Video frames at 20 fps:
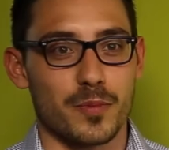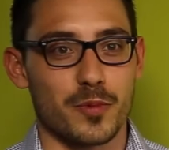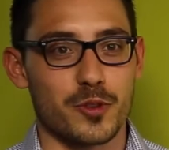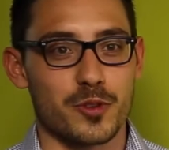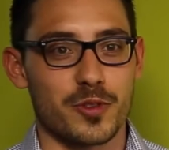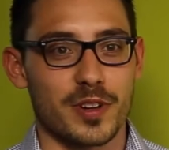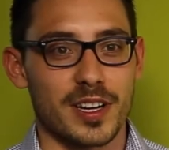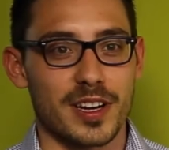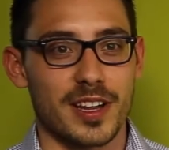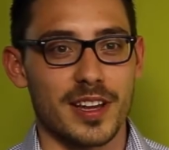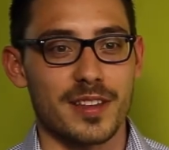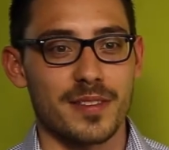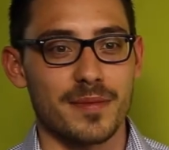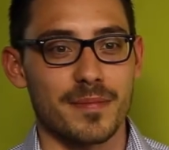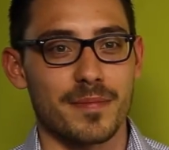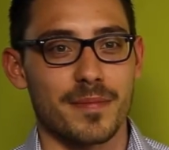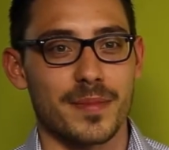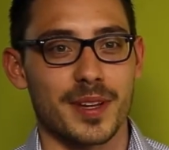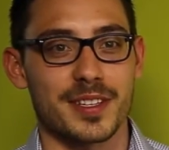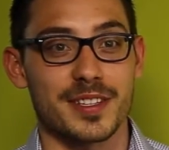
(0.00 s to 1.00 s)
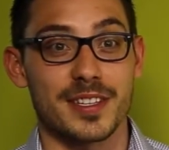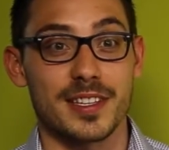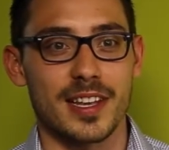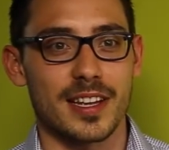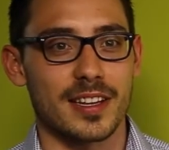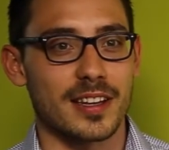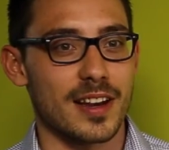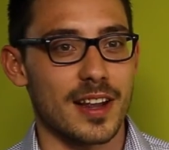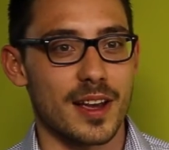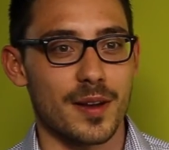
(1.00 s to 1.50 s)
Bonjour Hélène, merci
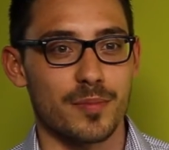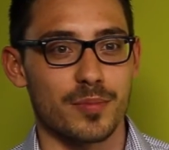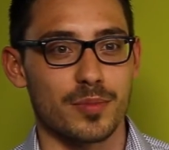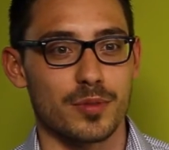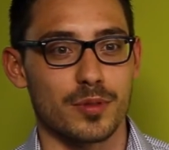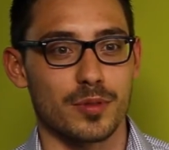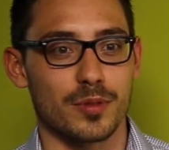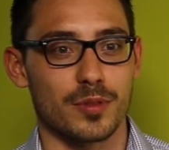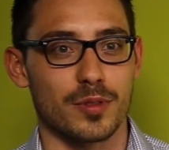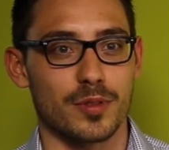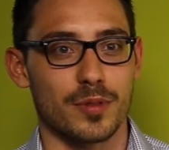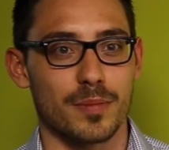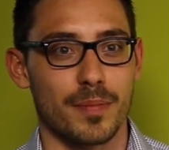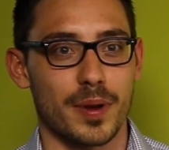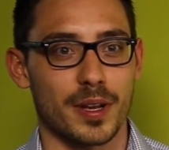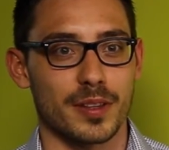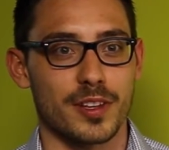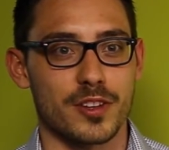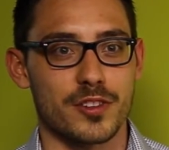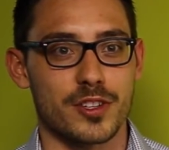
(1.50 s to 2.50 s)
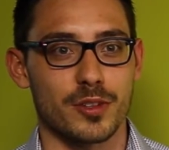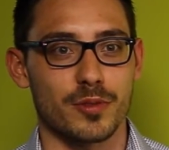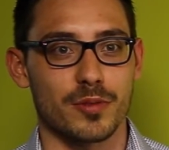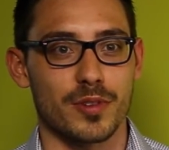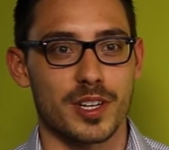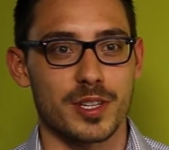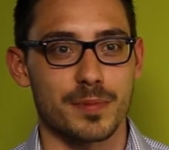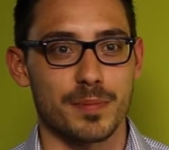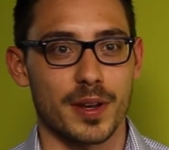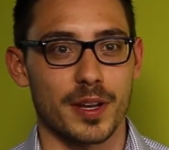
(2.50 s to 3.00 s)
d'être là pour euh, partager
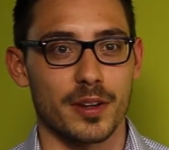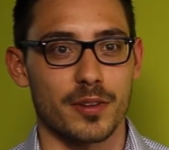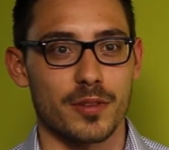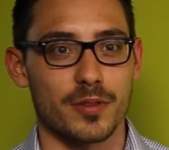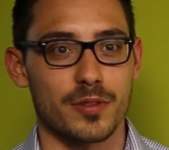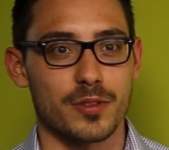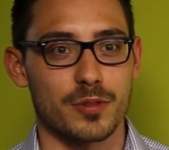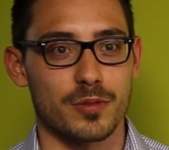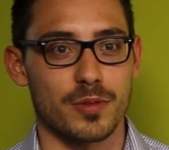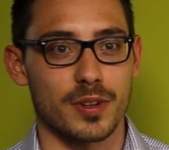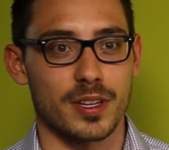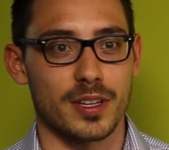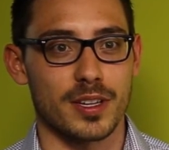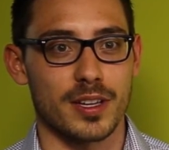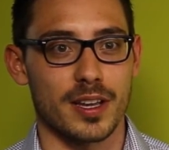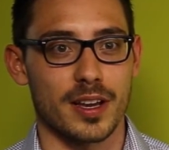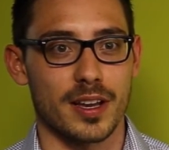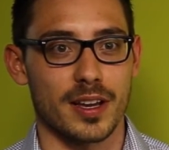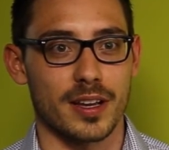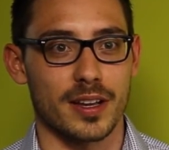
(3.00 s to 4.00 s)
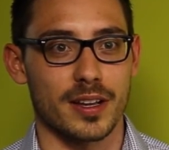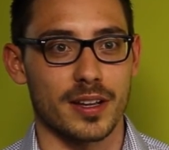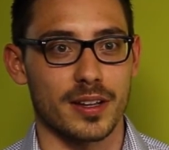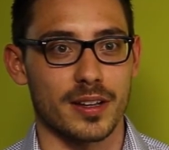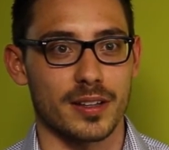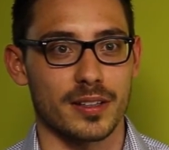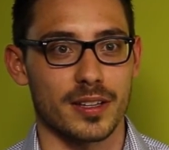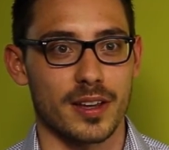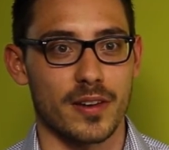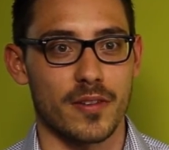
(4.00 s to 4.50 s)
ton expérience, toi qui
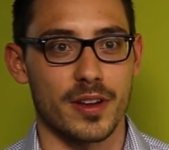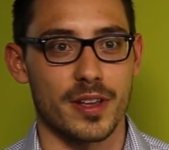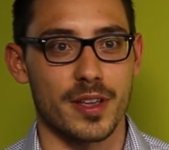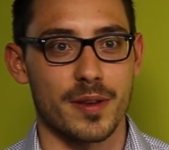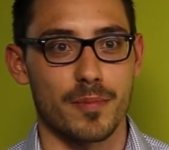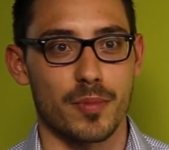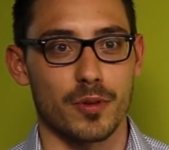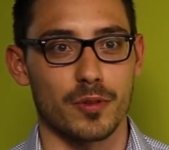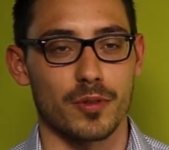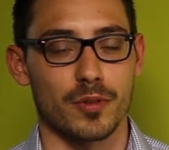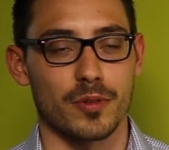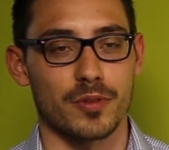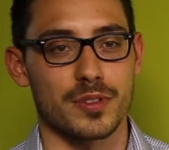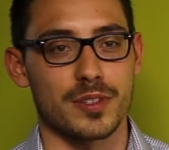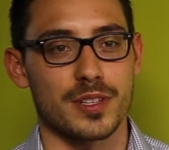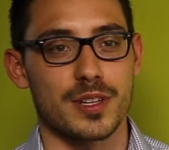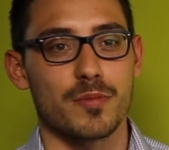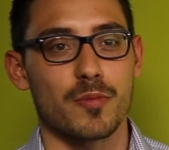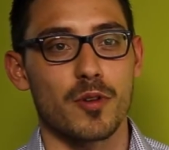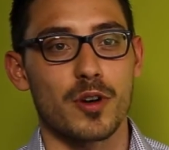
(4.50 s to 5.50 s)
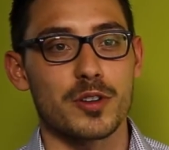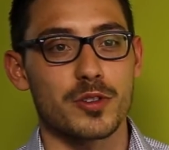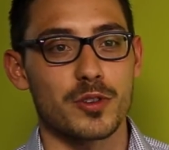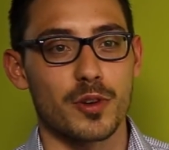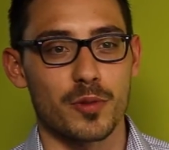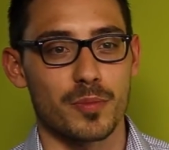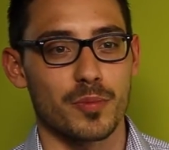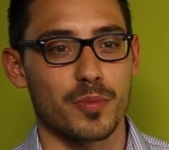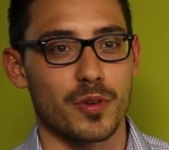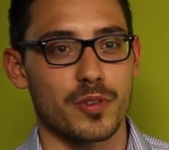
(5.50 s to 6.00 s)
as travaillé pendant six mois
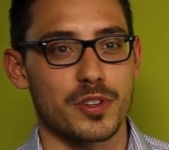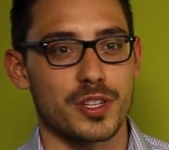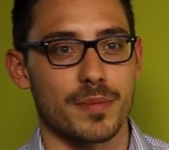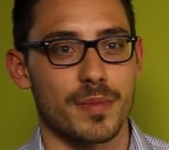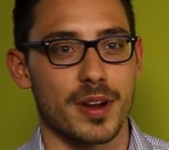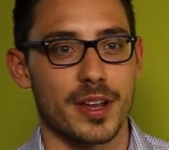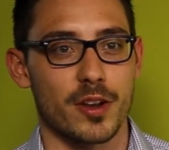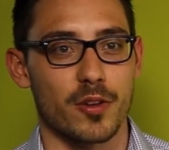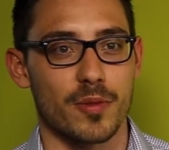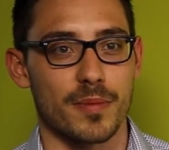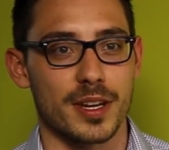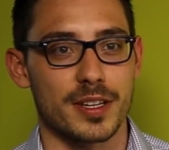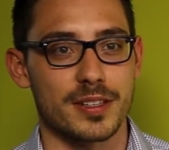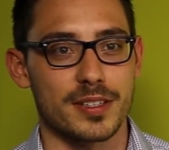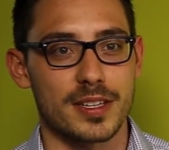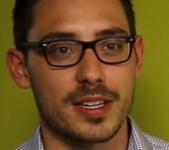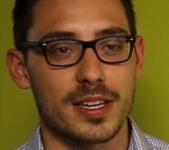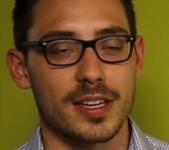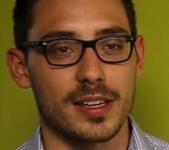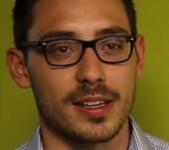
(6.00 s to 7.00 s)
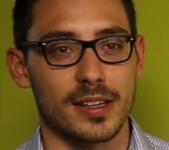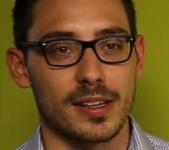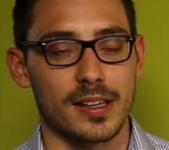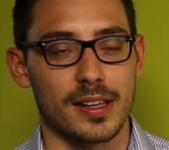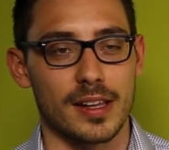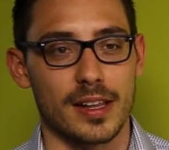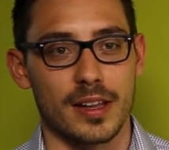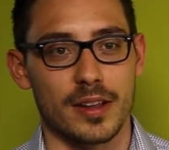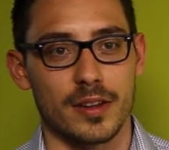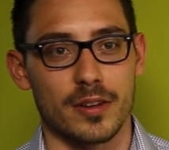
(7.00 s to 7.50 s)
sur le projet Maya au Mexique.
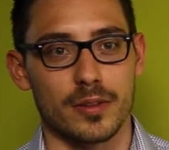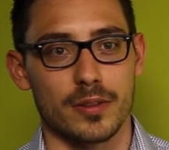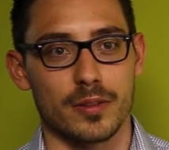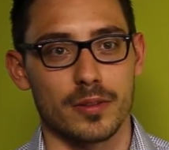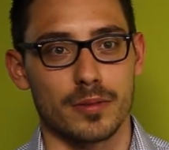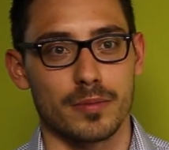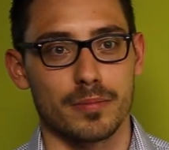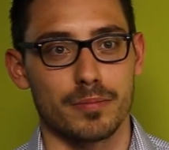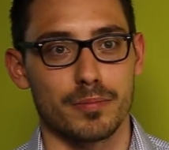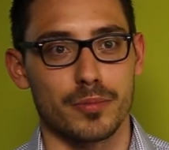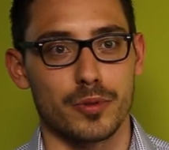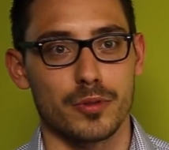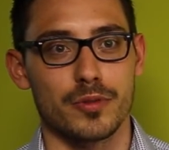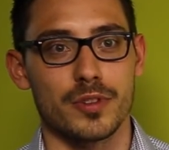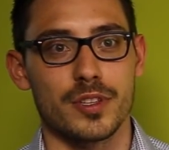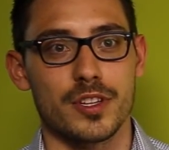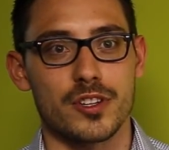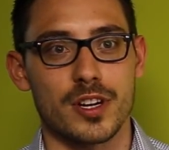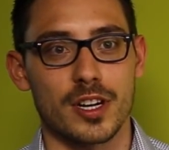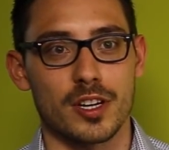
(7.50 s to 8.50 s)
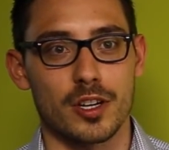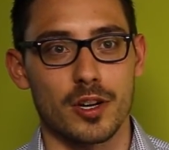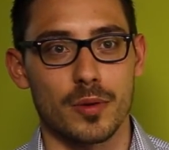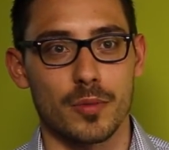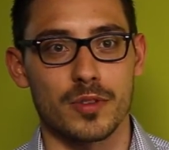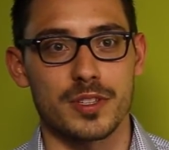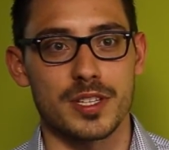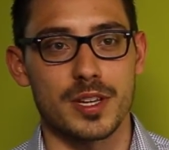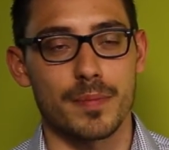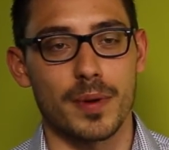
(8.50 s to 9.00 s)
Euh, peux-tu déjà
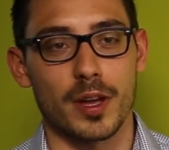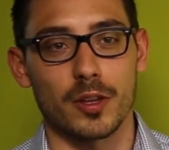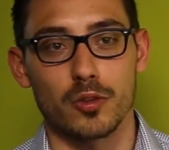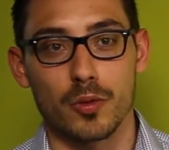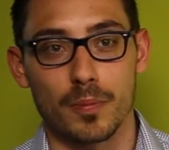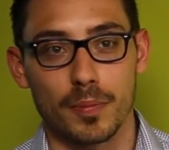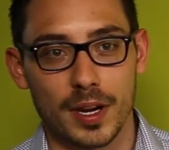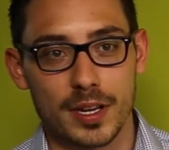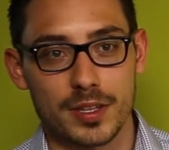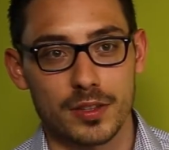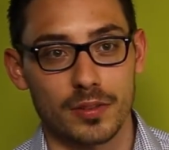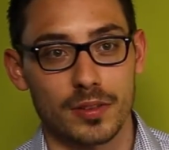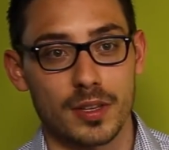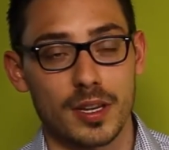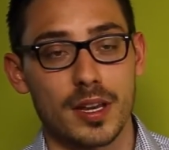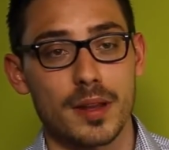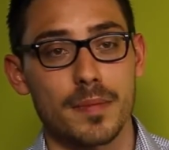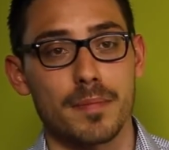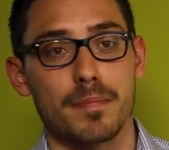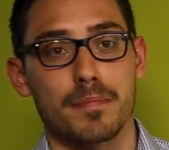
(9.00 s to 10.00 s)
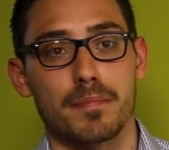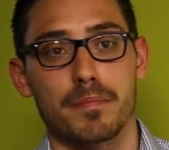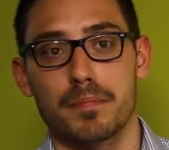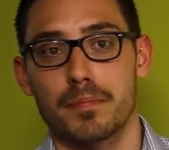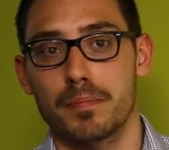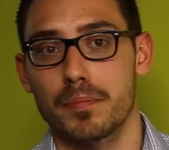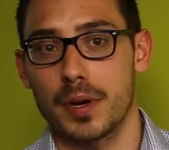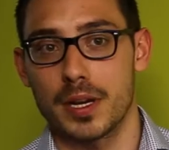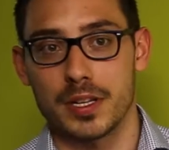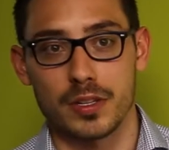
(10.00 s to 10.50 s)
commencer par te présenter,
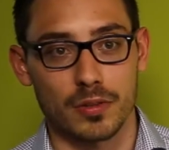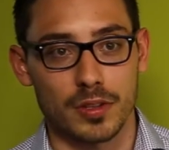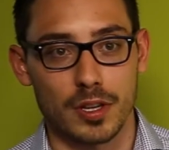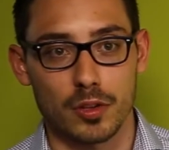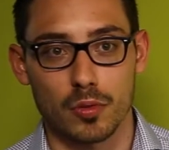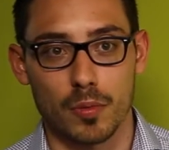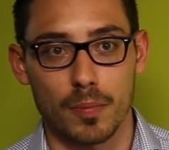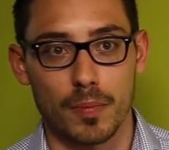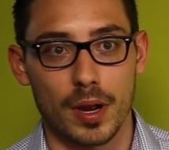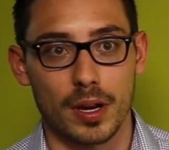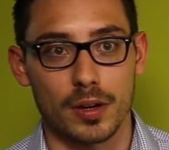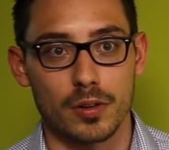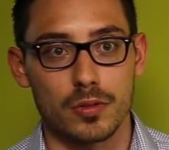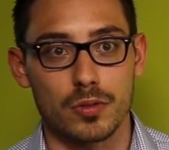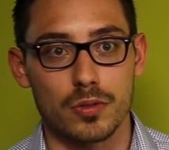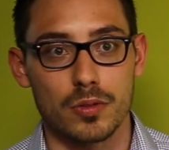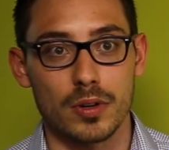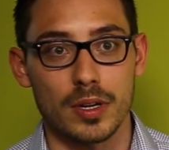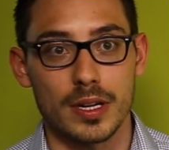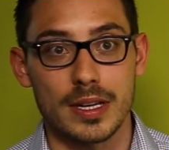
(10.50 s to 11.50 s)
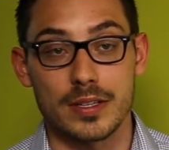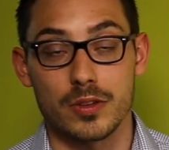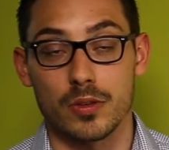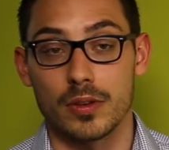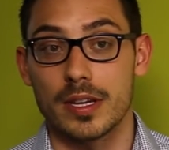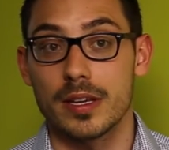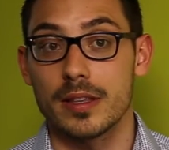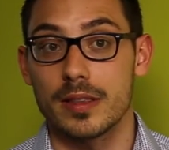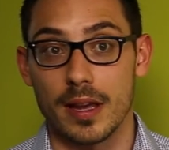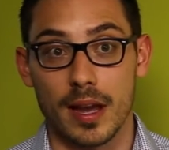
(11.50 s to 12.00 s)
présenter ton parcours et ce
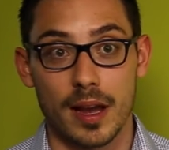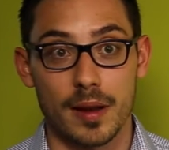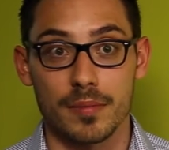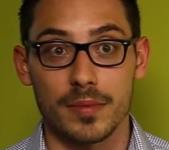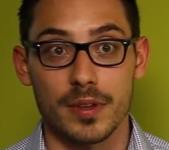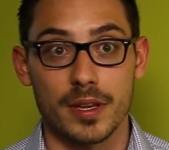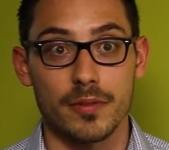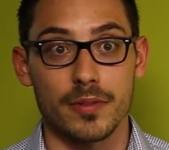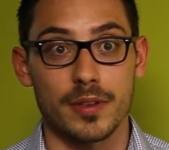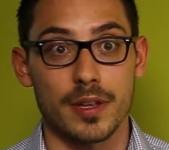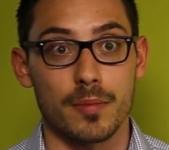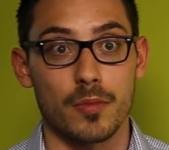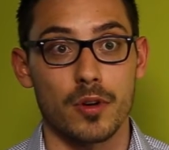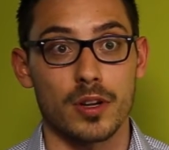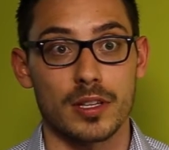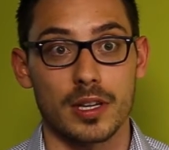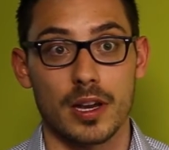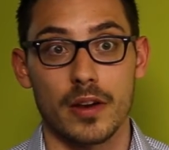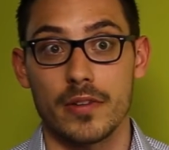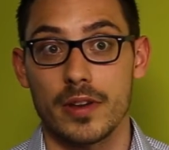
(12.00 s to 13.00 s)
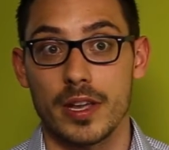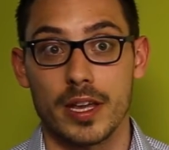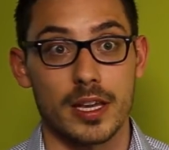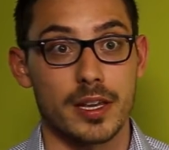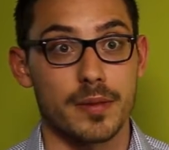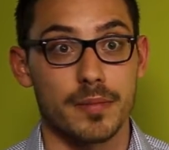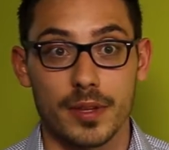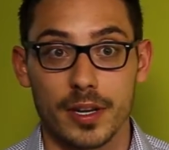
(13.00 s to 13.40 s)
qui t'a amené finalement à travailler avec